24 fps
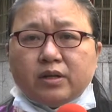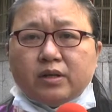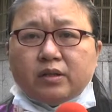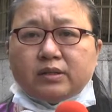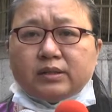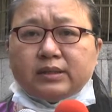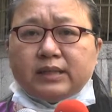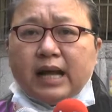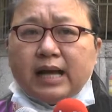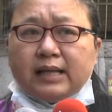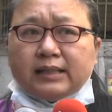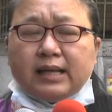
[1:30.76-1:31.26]
候
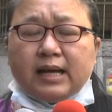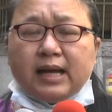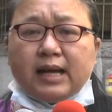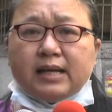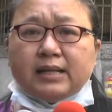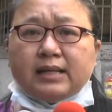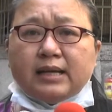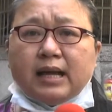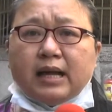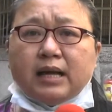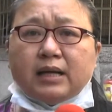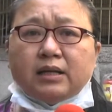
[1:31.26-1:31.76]
大太
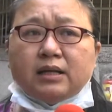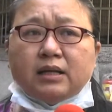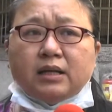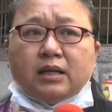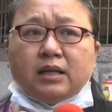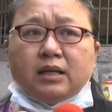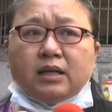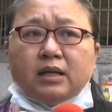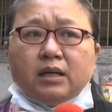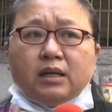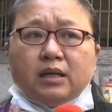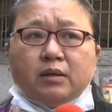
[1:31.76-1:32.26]
阳。
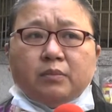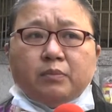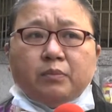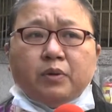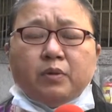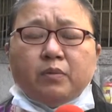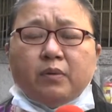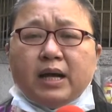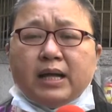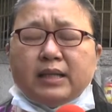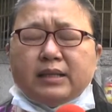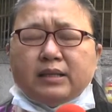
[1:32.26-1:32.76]
不
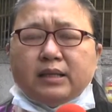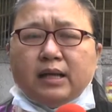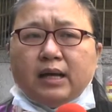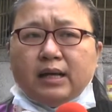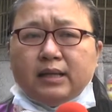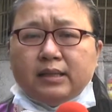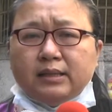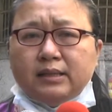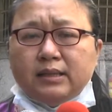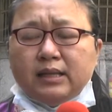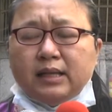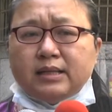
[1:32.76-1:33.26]
管
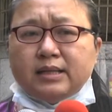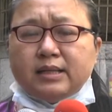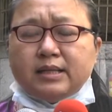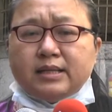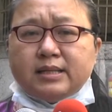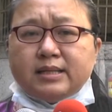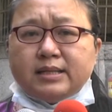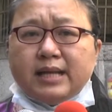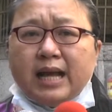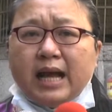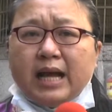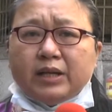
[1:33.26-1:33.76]
很冷、
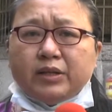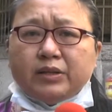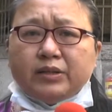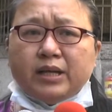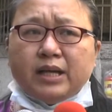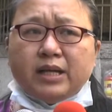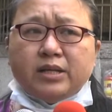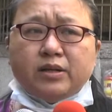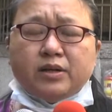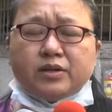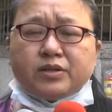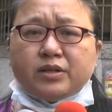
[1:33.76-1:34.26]
下雨
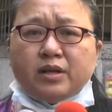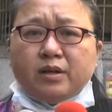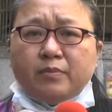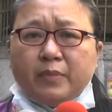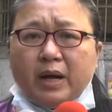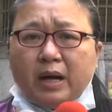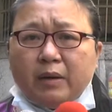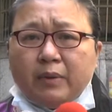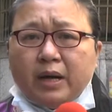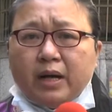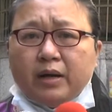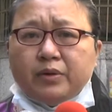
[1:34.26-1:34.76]
天，有时候
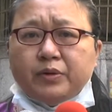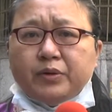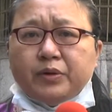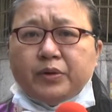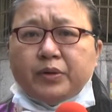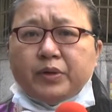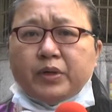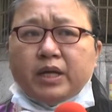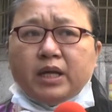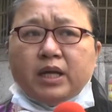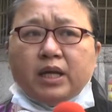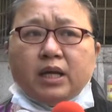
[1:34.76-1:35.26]
毛毛雨，
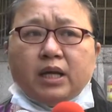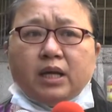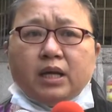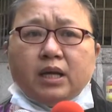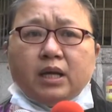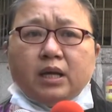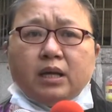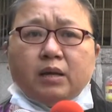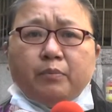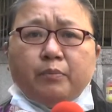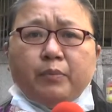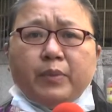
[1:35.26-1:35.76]

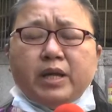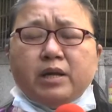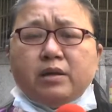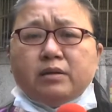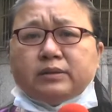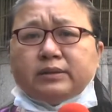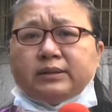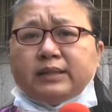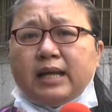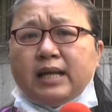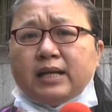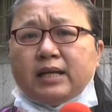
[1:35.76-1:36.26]
没有
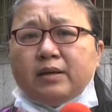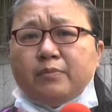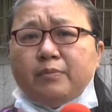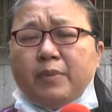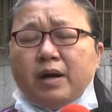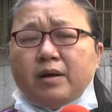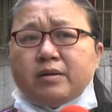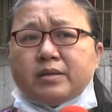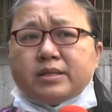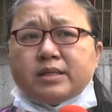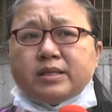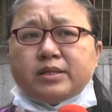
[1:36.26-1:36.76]
戴个
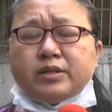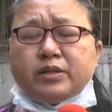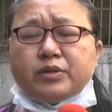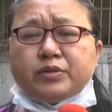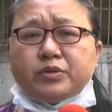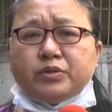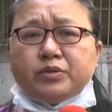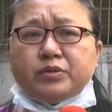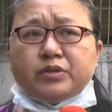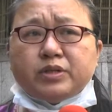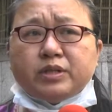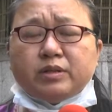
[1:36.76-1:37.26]
帽子就
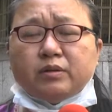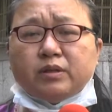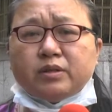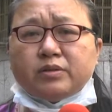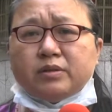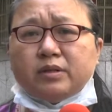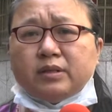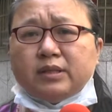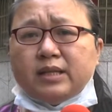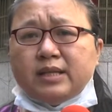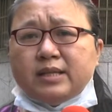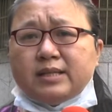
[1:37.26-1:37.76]
出去。我
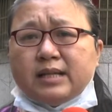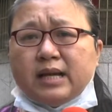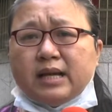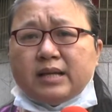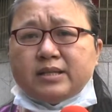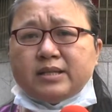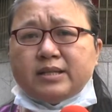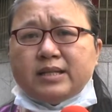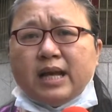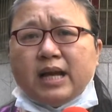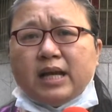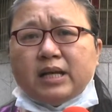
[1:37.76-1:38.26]
说，里长
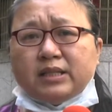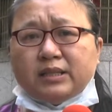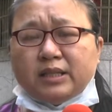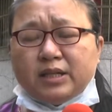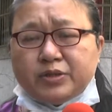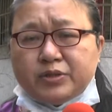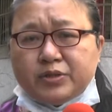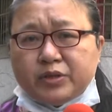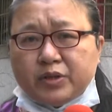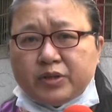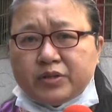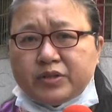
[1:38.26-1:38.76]
下雨的
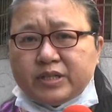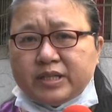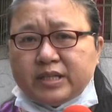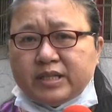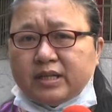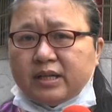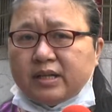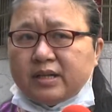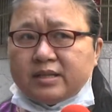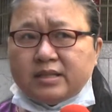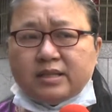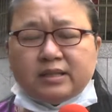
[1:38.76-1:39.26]
休息，
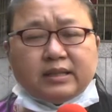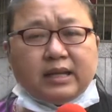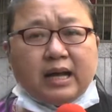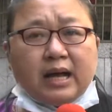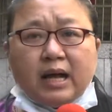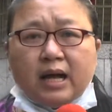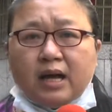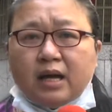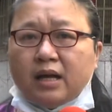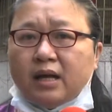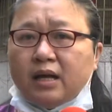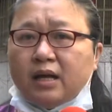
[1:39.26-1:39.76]
可是
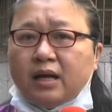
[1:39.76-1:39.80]
他